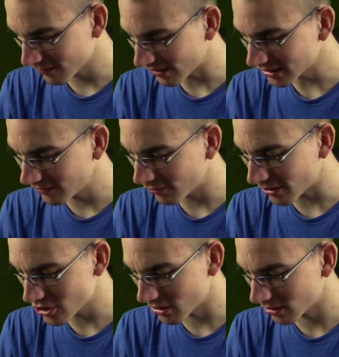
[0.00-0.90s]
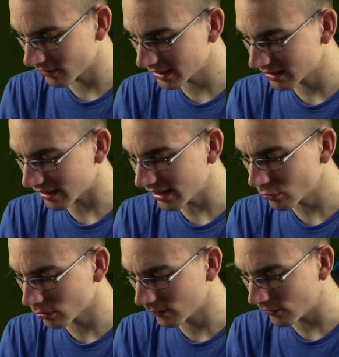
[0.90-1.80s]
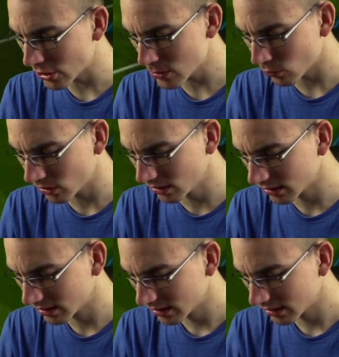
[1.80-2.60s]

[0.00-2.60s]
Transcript: schon fast die Vorentscheidung gewesen. Drei Tore Vorsprung.